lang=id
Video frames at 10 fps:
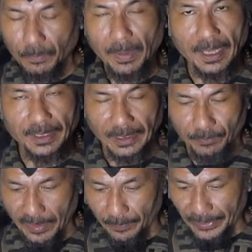pandai
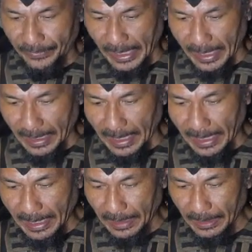
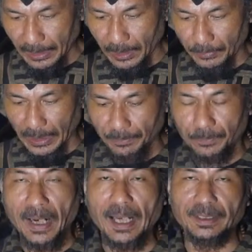berbicara, kemudian
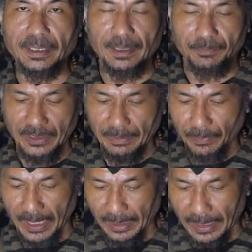pandai
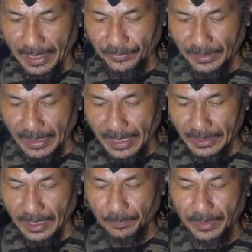menyimpan rahasia
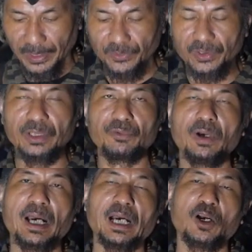dan
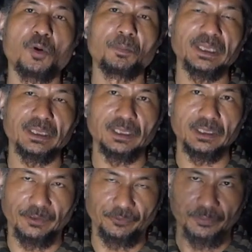berjiwa
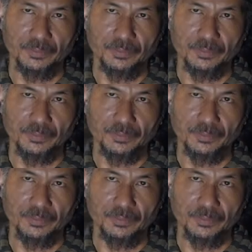kompetitif.